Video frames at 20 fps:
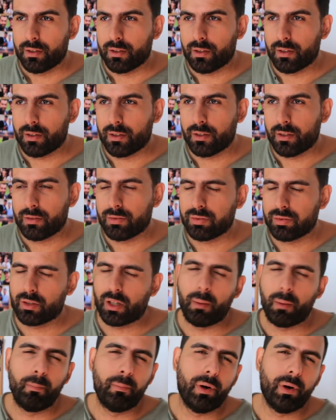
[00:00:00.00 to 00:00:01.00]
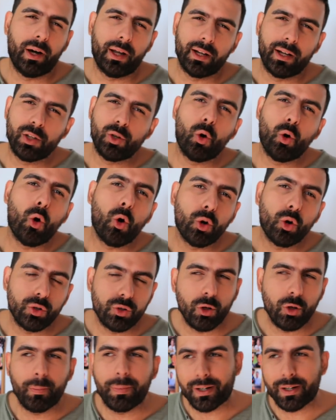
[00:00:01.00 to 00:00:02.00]
Uh, che palle, io
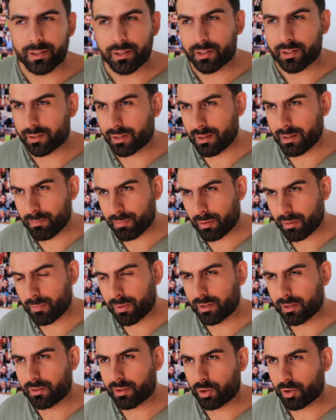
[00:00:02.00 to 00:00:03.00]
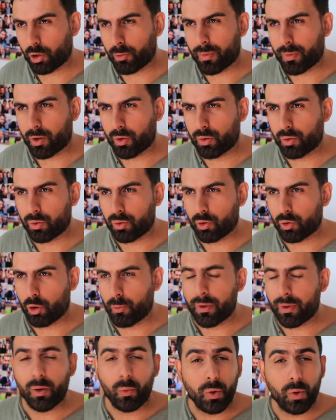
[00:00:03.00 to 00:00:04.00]
odio perdere tempo a mettere nomi e
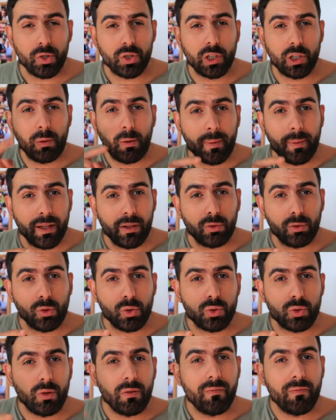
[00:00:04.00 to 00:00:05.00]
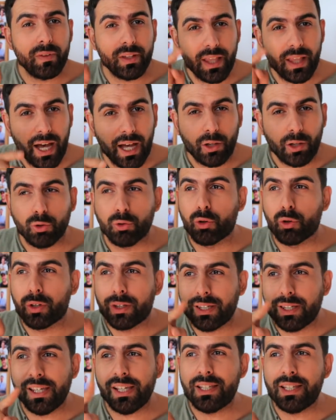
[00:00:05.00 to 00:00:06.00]
cognomi. In questo momento sto invidiando
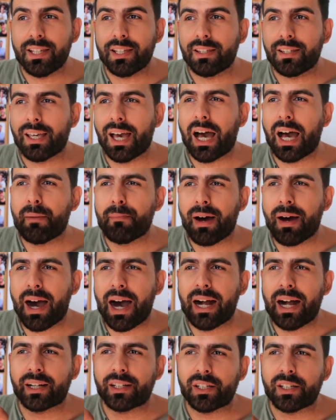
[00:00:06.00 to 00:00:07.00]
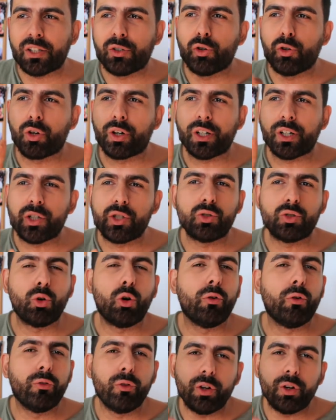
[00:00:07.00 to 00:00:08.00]
chi si chiama Arrigo
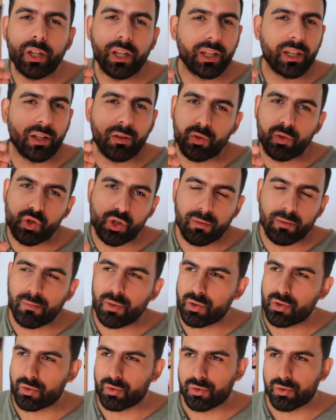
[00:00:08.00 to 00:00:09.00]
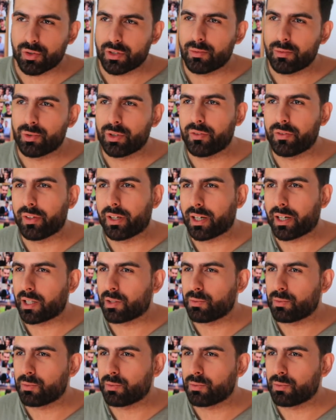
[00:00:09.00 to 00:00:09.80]
Cristofori che non c'ha bisogno di modificare